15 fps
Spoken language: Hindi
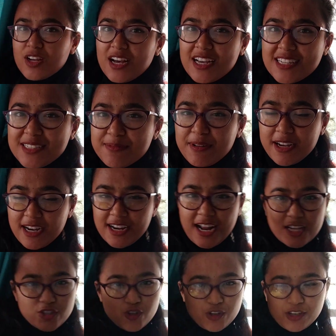गाइस मैं घर
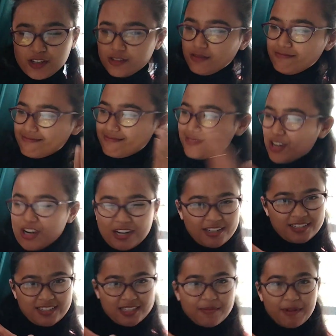आ चुकी हूँ और
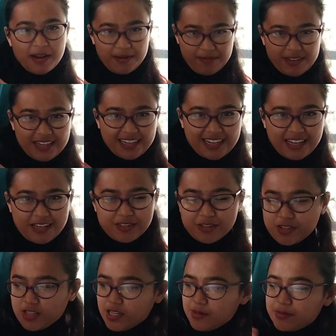सामान भी लेके आ
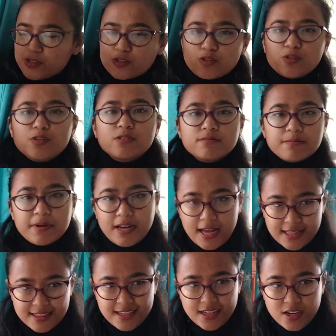चुकी हूँ अब इसको
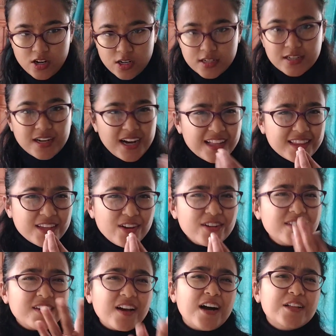बनाते हैं और खाते हैं
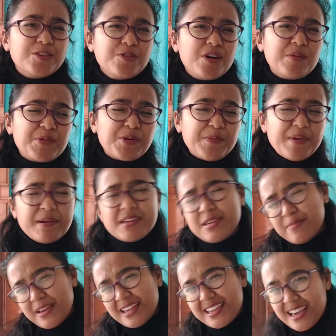और दिखाती हूँ आपको मैं
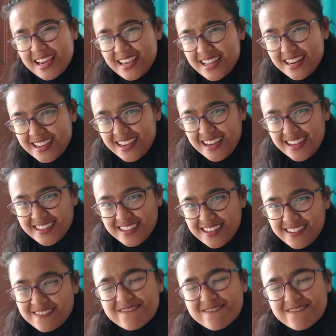कि मैं क्या क्या लेके आई थी